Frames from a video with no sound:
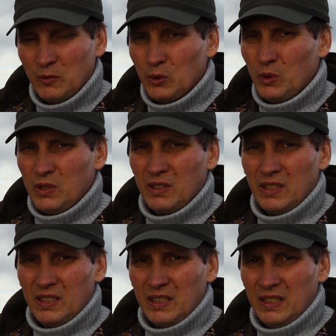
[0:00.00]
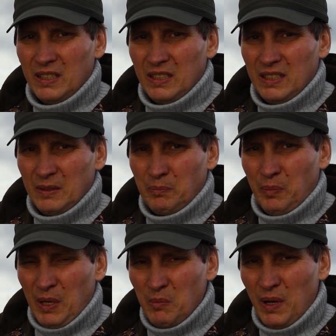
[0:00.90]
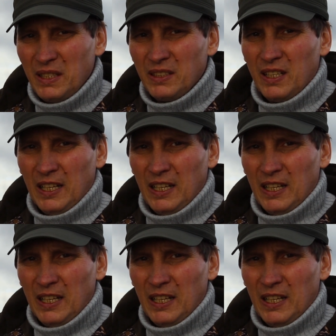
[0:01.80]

Ну, то есть э, приманка,